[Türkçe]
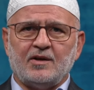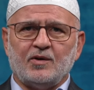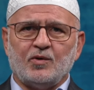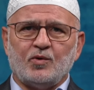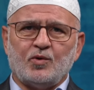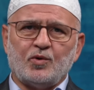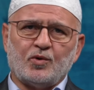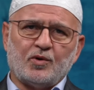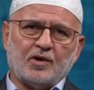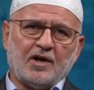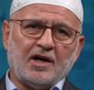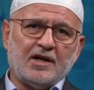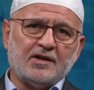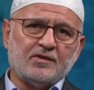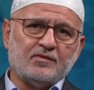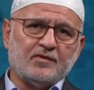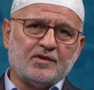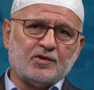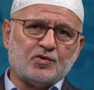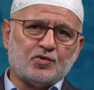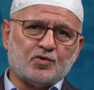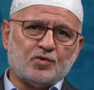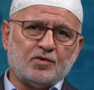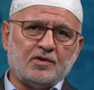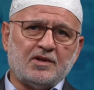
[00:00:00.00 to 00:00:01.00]
Kur'an ve
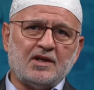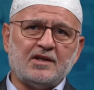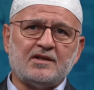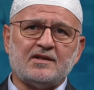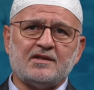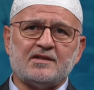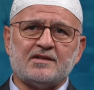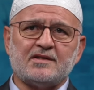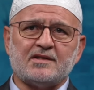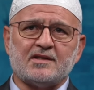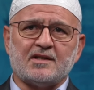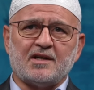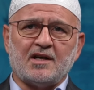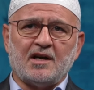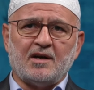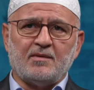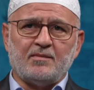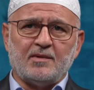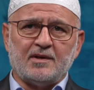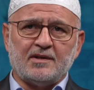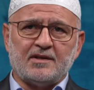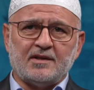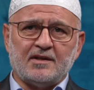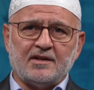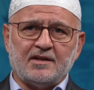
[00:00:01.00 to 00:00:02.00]
sünnet
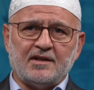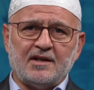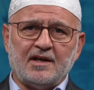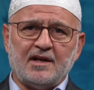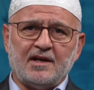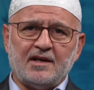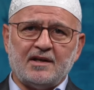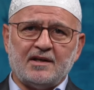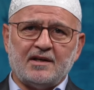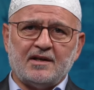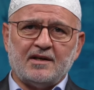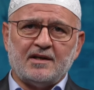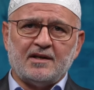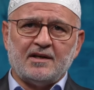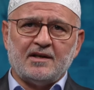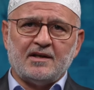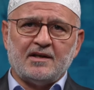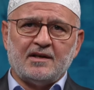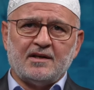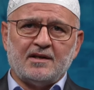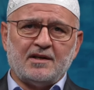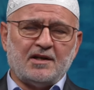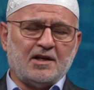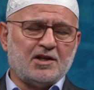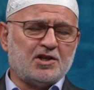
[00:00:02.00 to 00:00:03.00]
istikametinde
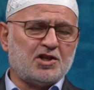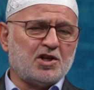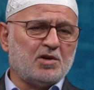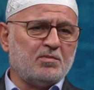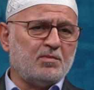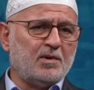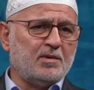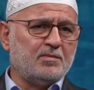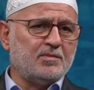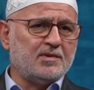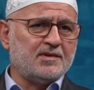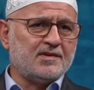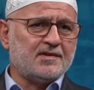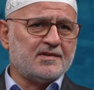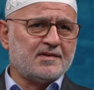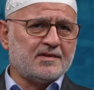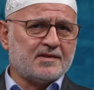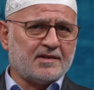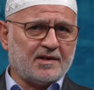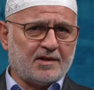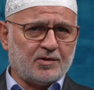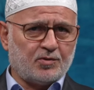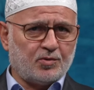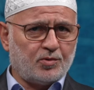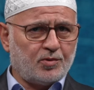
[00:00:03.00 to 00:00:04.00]
yaşamamız
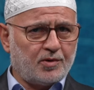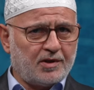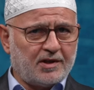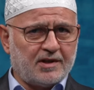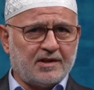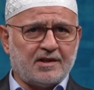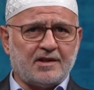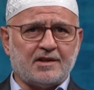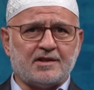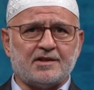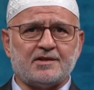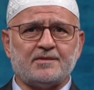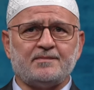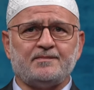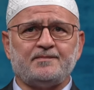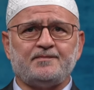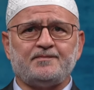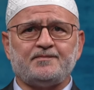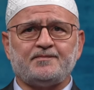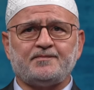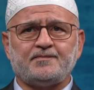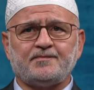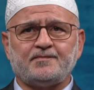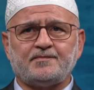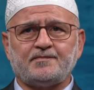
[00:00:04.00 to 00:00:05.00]
zaruridir.
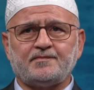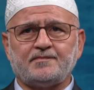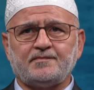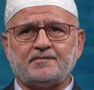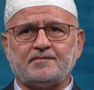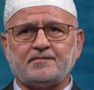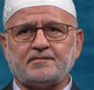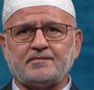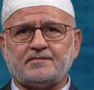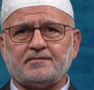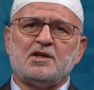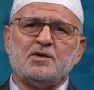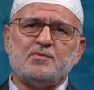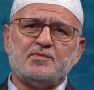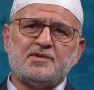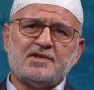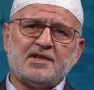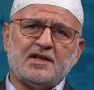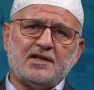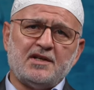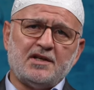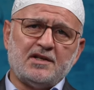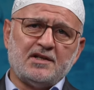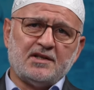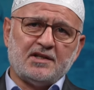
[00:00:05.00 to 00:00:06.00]

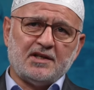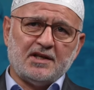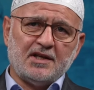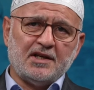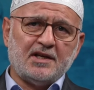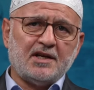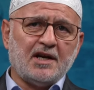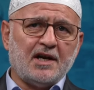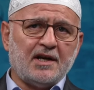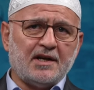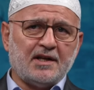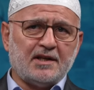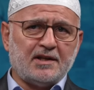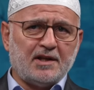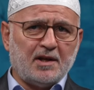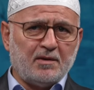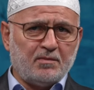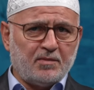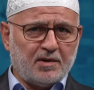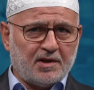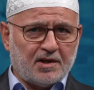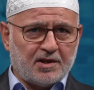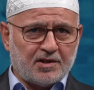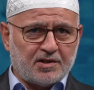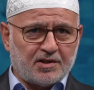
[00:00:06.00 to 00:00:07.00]
Kimsenin inkar
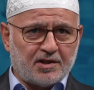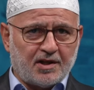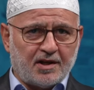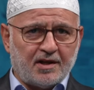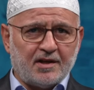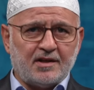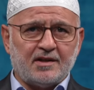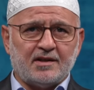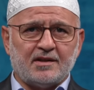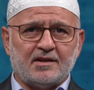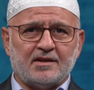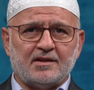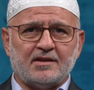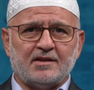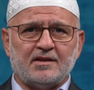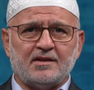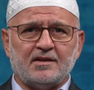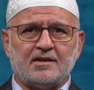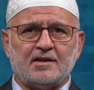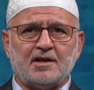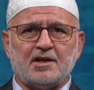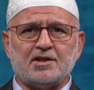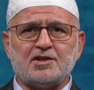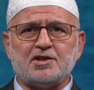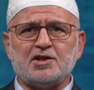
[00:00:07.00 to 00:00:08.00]
edemeyeceği,
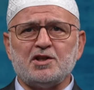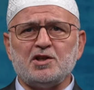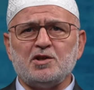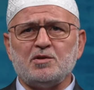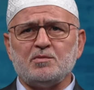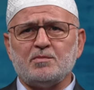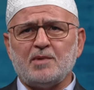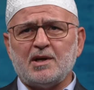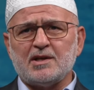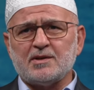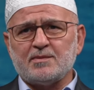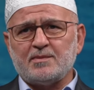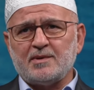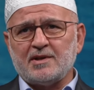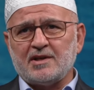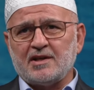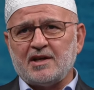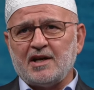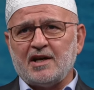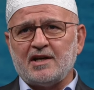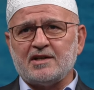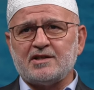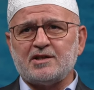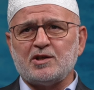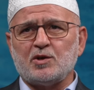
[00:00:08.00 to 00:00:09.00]
kaçınılmaz bir
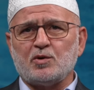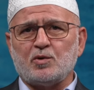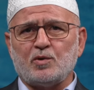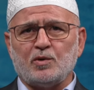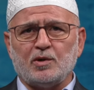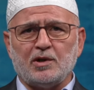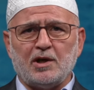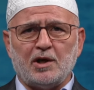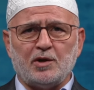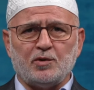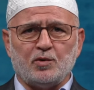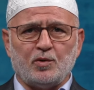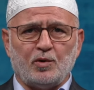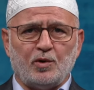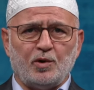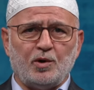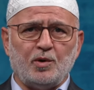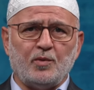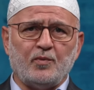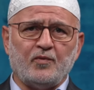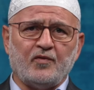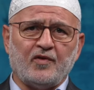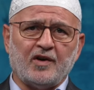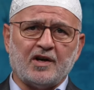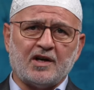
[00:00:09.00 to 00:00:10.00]
gerçek olan
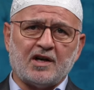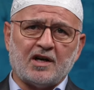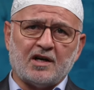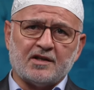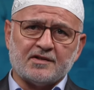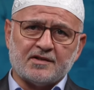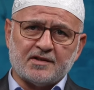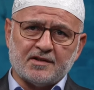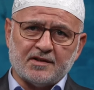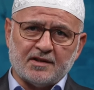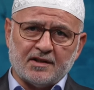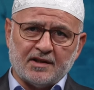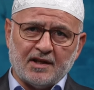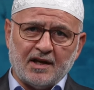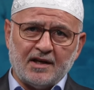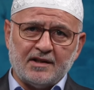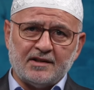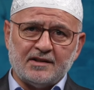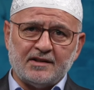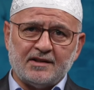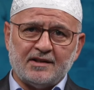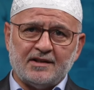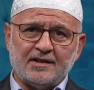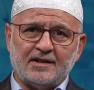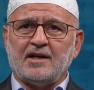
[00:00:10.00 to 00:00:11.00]
ölüm
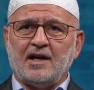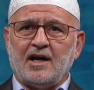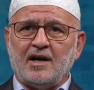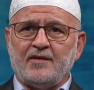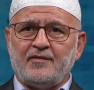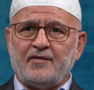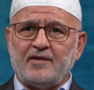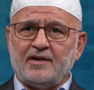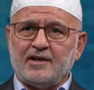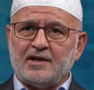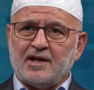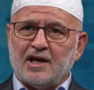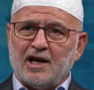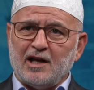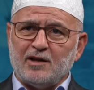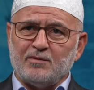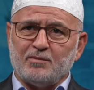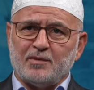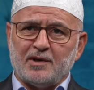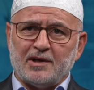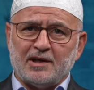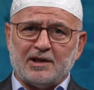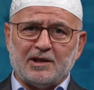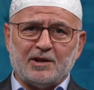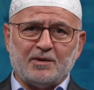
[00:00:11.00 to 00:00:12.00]
vakasından gafil
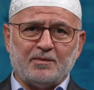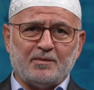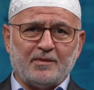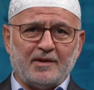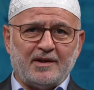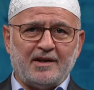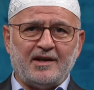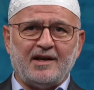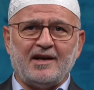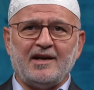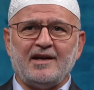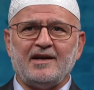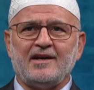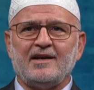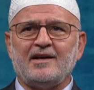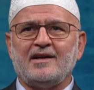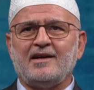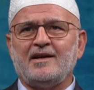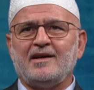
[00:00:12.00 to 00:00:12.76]
kalmayalım diye